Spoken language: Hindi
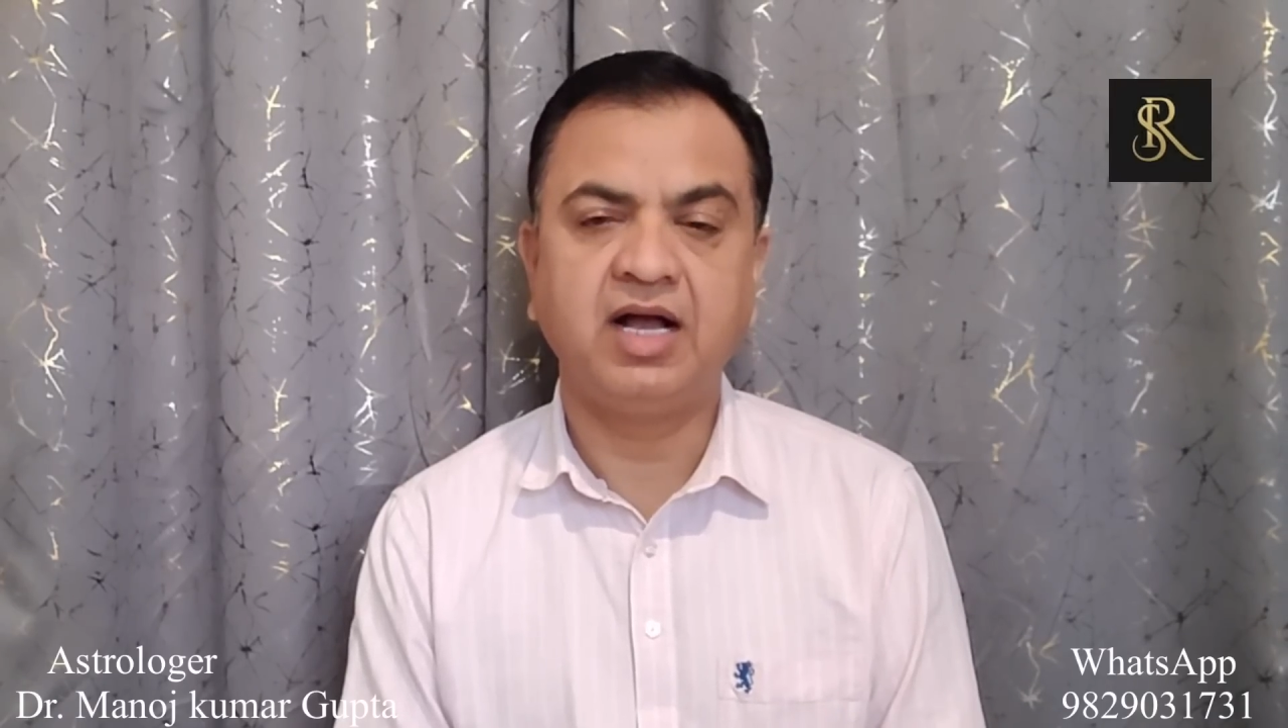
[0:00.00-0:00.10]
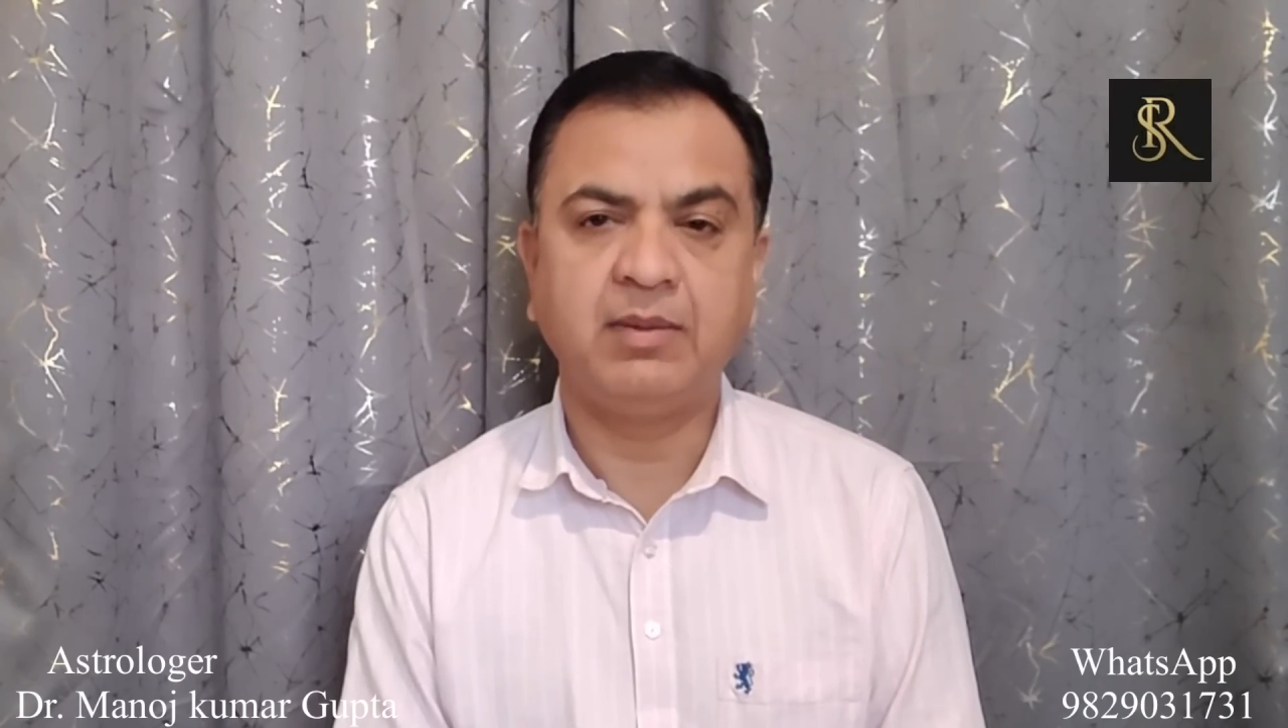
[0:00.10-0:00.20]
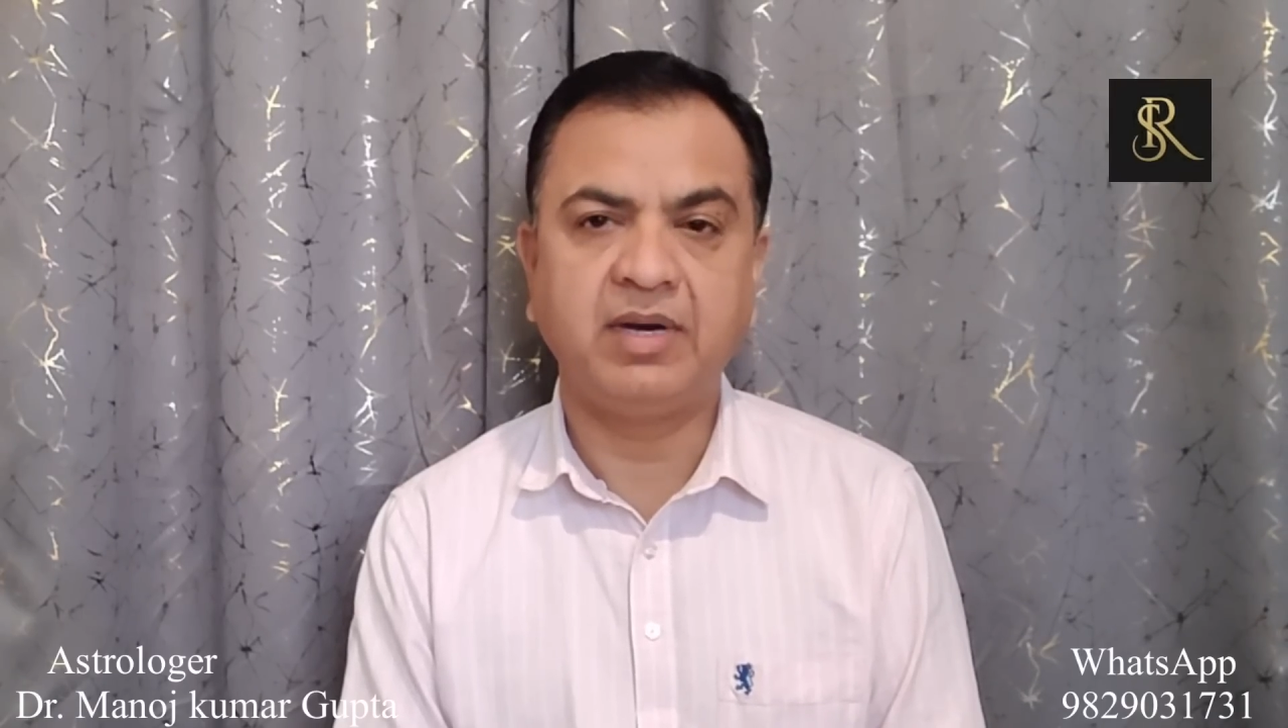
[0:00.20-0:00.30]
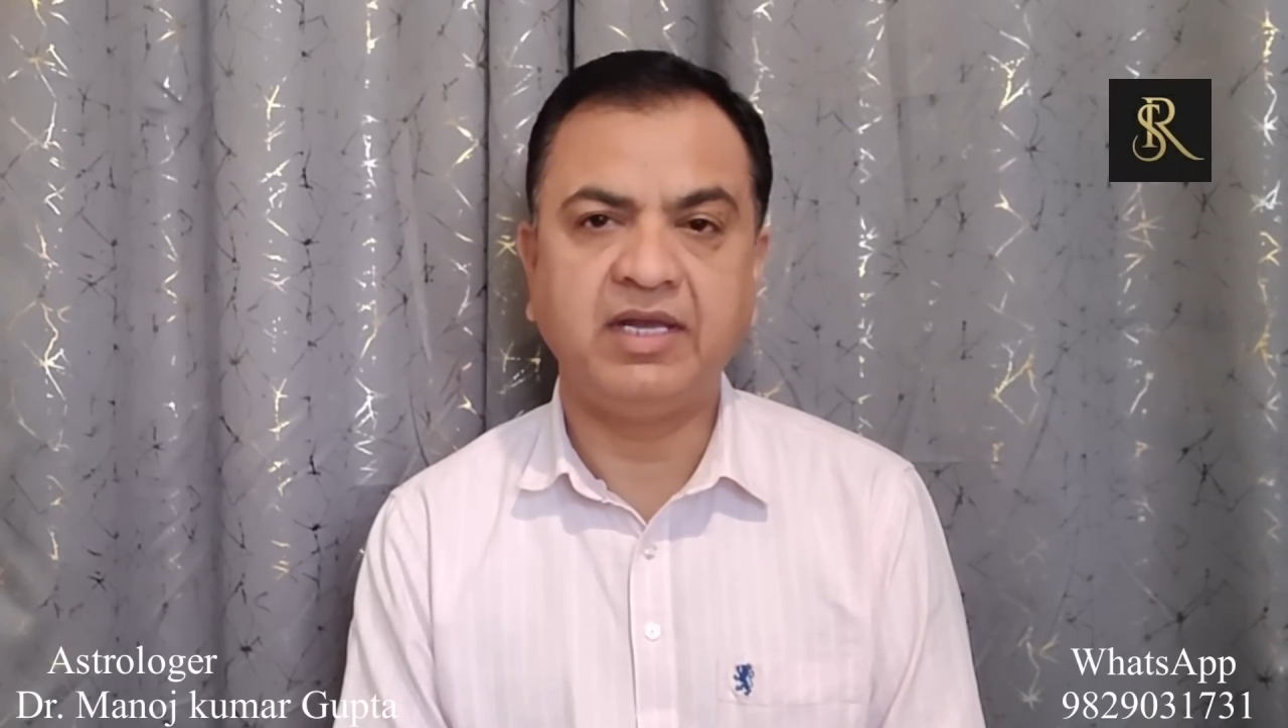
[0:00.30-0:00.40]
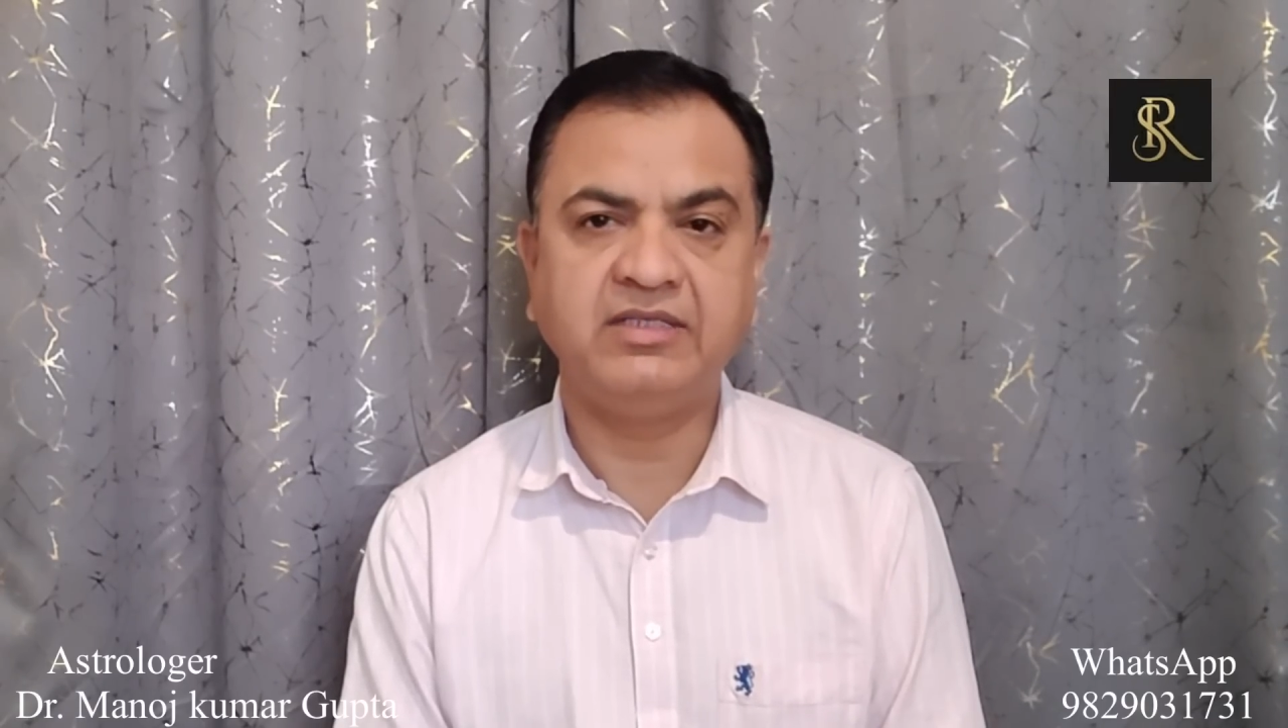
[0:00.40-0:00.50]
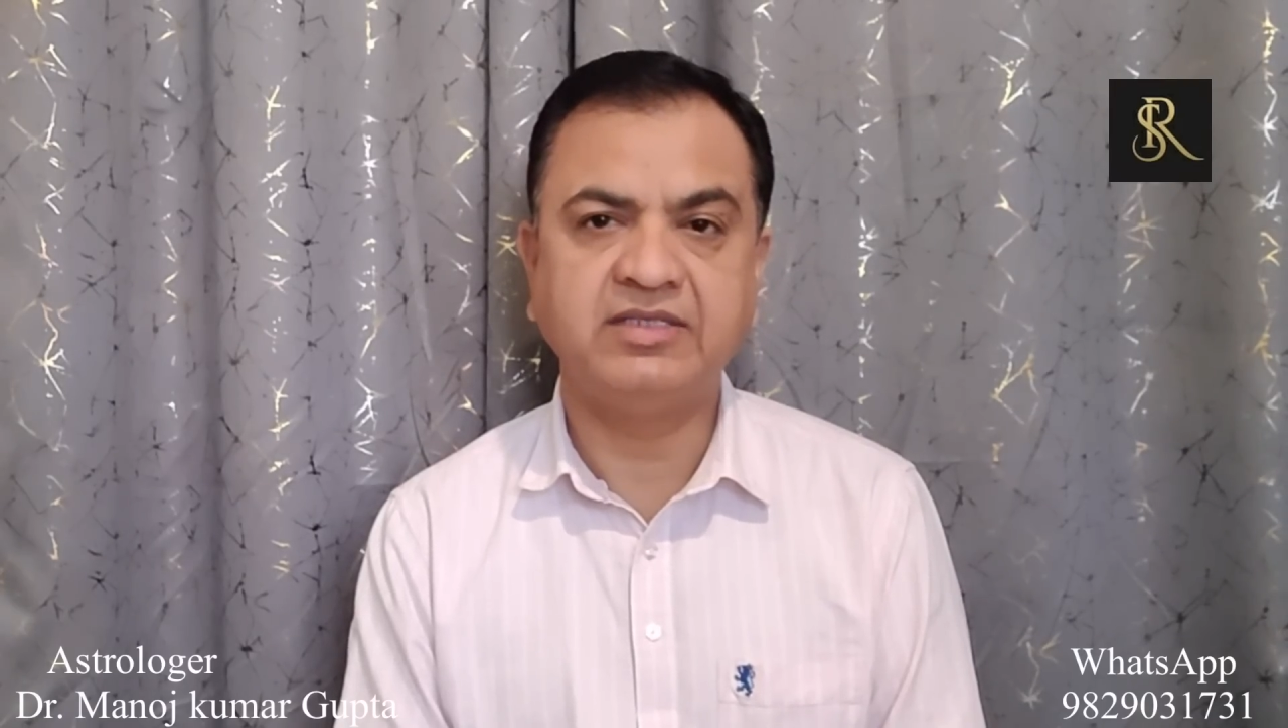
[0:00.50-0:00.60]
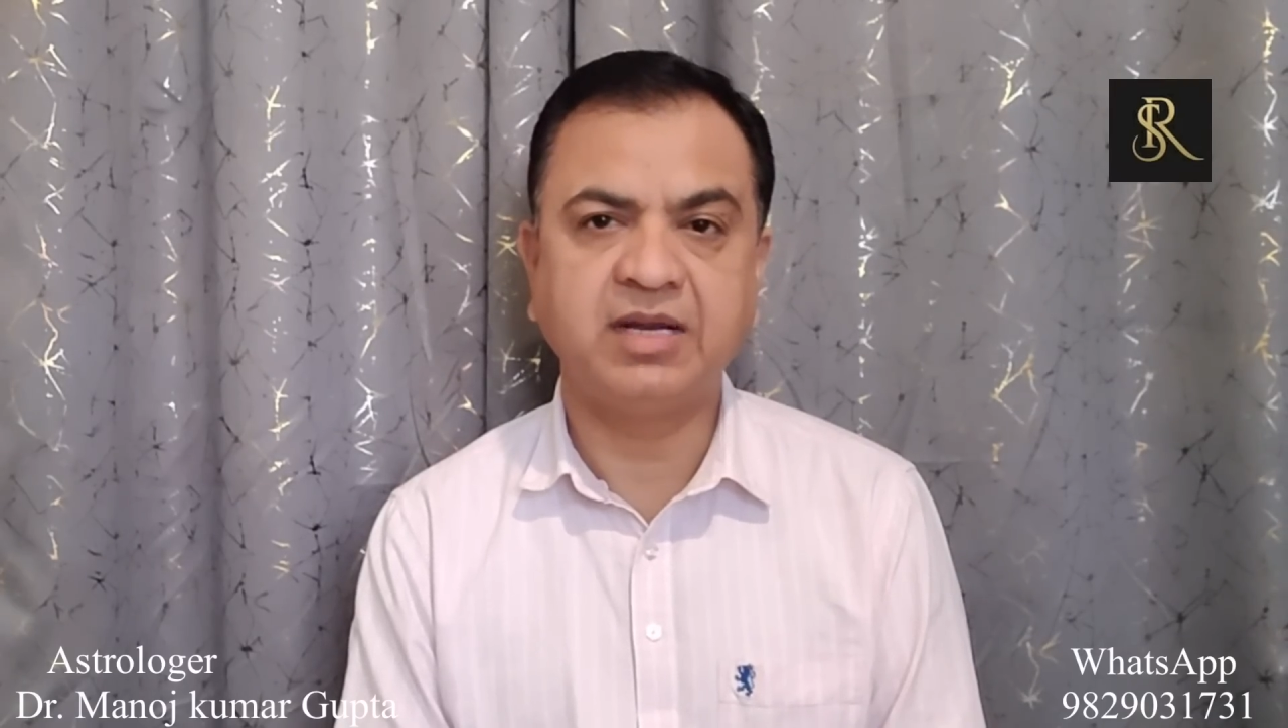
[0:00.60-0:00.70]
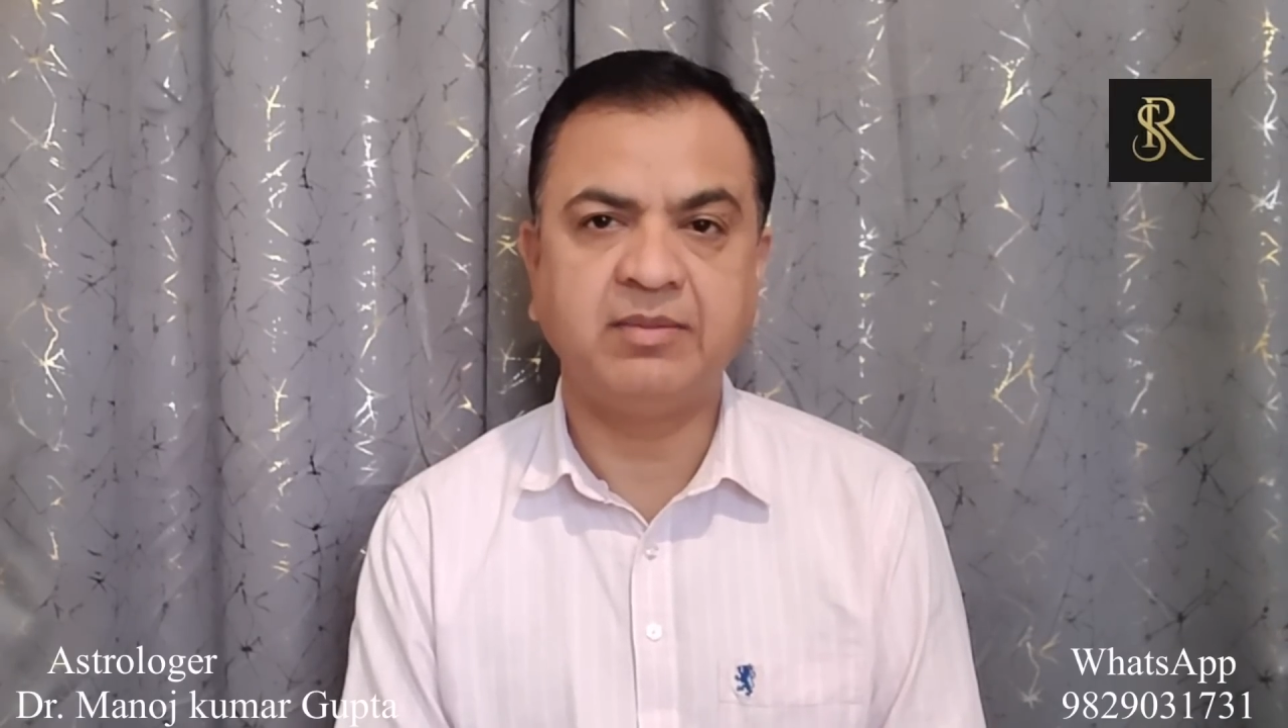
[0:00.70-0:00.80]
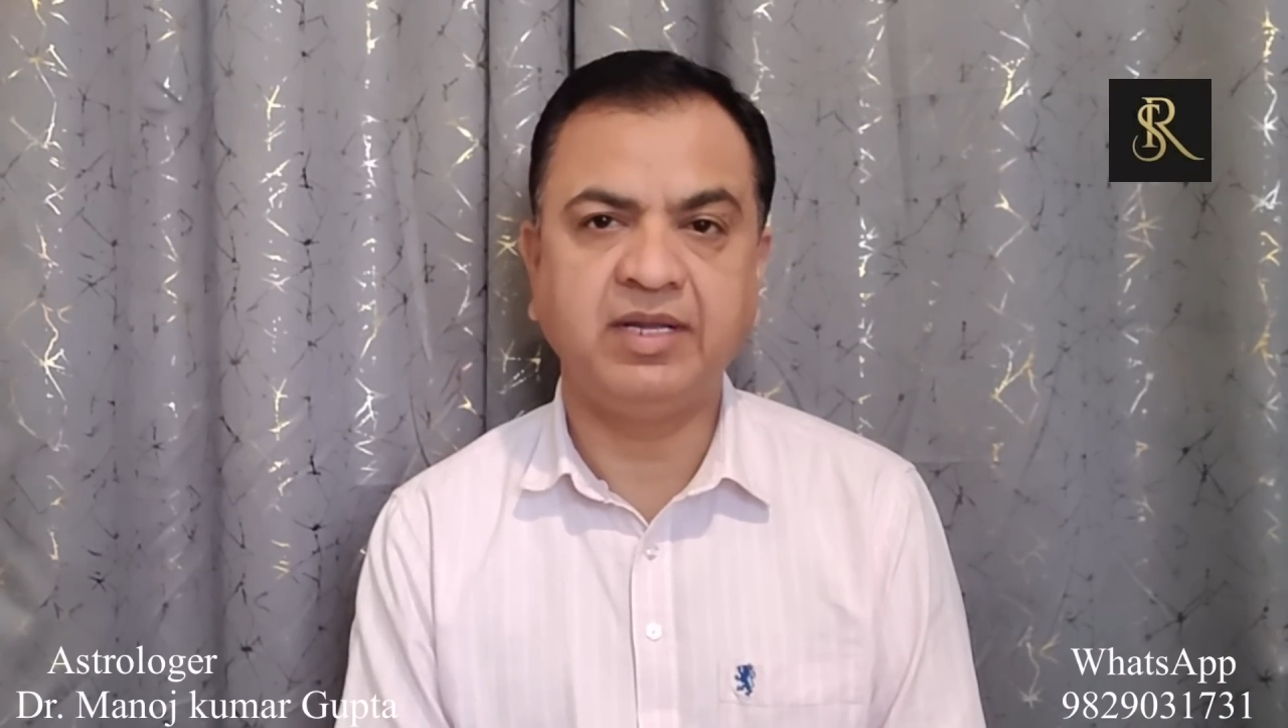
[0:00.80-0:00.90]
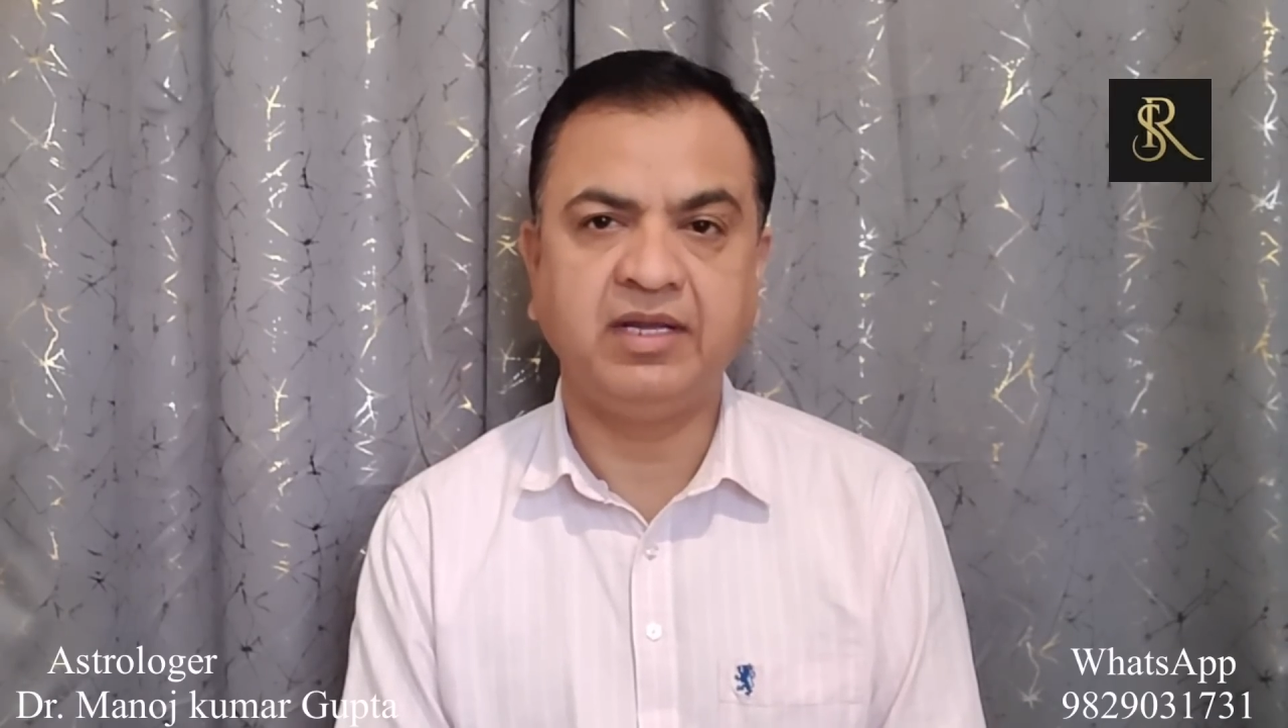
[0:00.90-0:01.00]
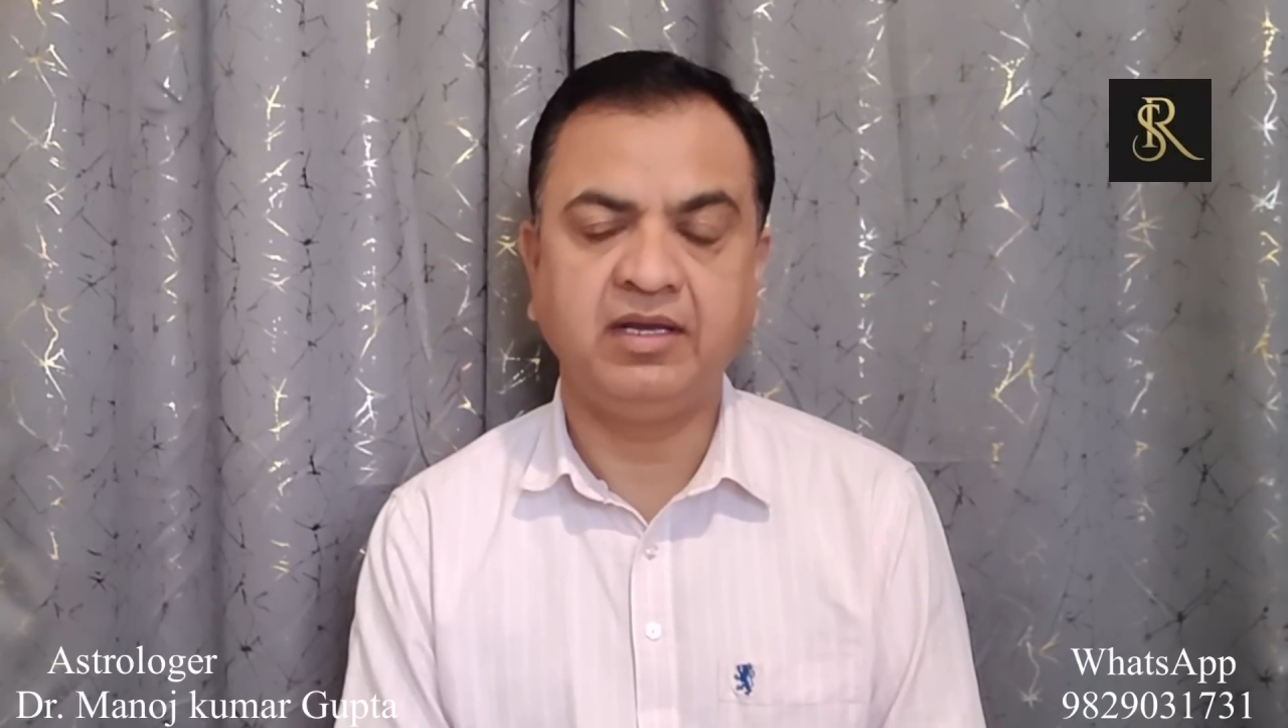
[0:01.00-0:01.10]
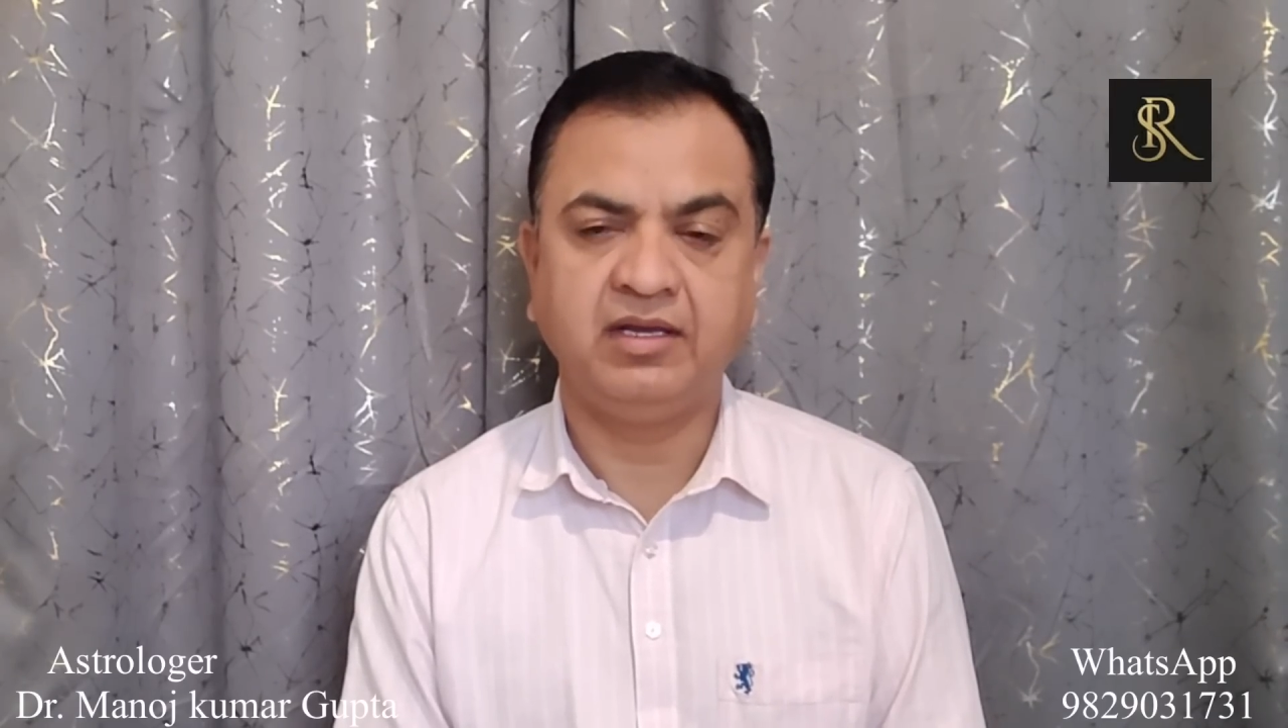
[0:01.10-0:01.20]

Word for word: हमारे सामने